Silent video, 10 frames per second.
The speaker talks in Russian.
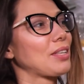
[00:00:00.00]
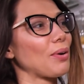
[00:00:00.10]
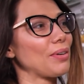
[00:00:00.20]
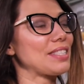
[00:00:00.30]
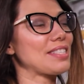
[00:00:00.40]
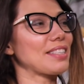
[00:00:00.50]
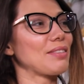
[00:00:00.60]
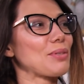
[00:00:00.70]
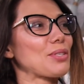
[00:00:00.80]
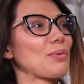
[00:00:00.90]
скроется
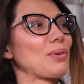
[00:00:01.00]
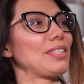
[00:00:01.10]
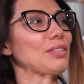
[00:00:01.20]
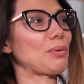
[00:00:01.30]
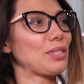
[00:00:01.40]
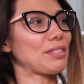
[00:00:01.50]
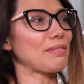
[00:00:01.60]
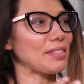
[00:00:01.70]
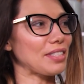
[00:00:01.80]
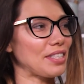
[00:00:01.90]
того, что Оля не хочет
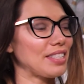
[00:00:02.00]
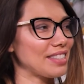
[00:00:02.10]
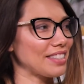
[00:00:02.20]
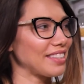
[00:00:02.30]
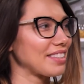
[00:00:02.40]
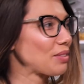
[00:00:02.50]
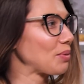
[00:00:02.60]
возвращаться к